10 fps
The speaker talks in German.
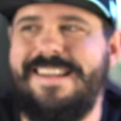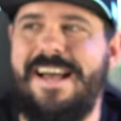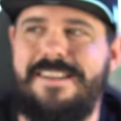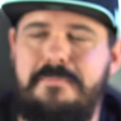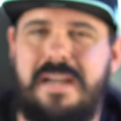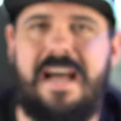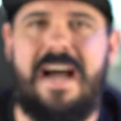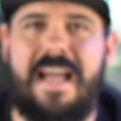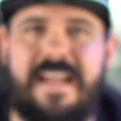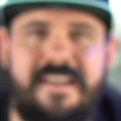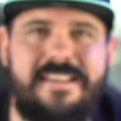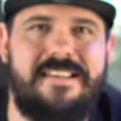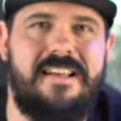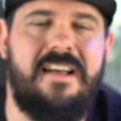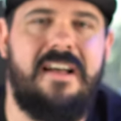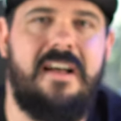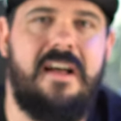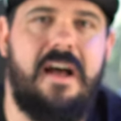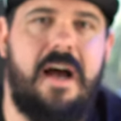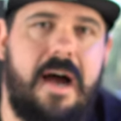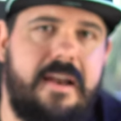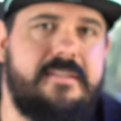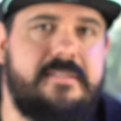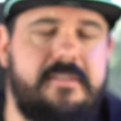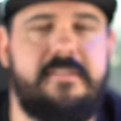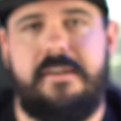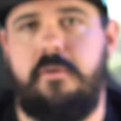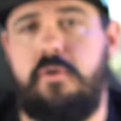dann hat man eigentlich alles gesehen.